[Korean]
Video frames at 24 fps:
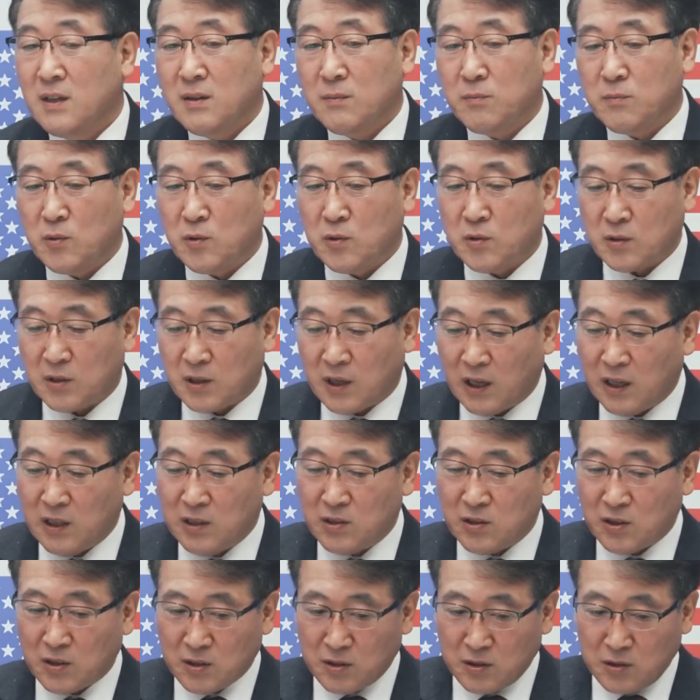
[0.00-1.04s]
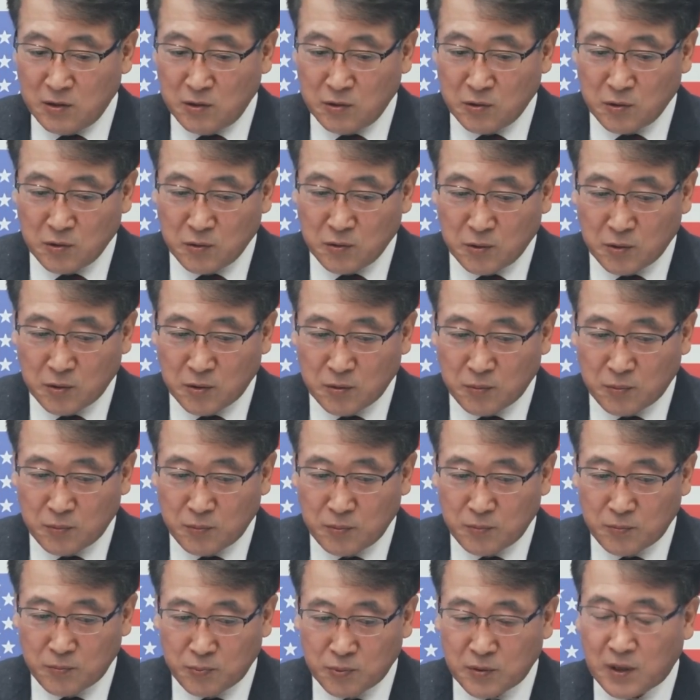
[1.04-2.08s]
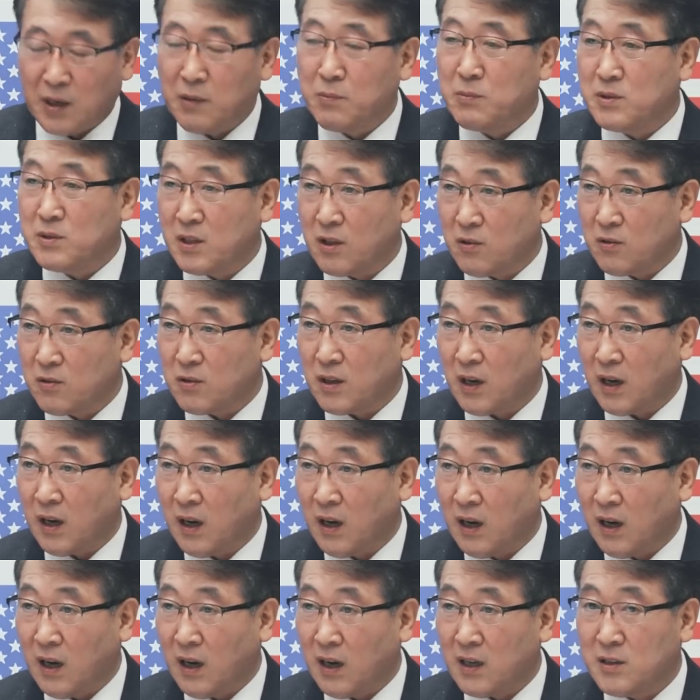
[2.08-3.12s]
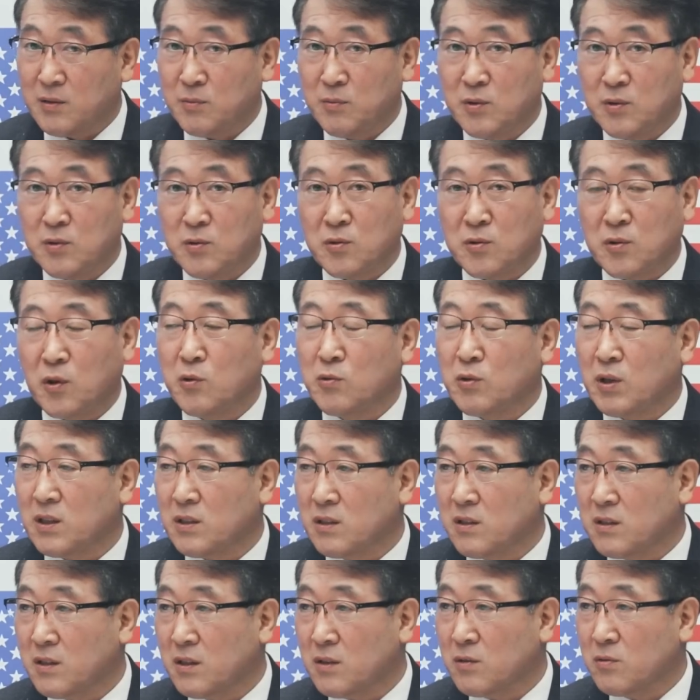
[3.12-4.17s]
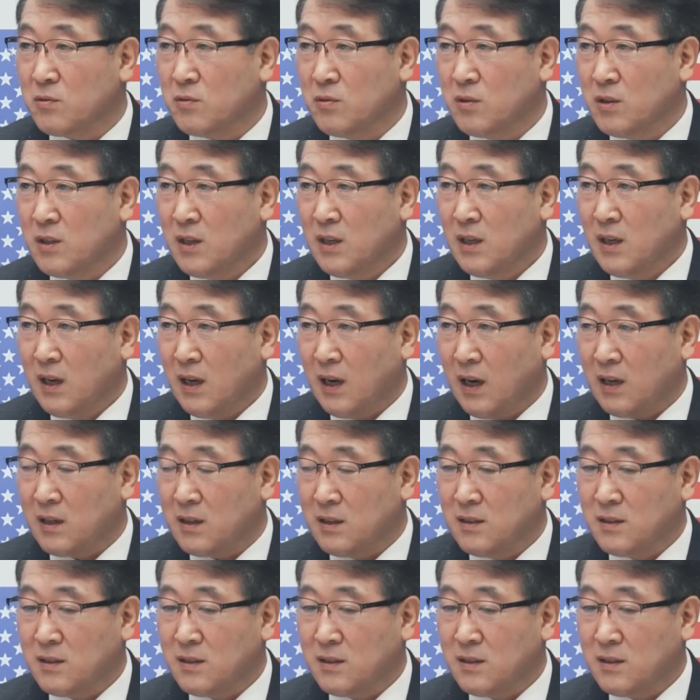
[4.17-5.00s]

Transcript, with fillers: 뭐 개인적인 이유로 부담이 되거나 아니면 또 여유가 있더라도 아 음.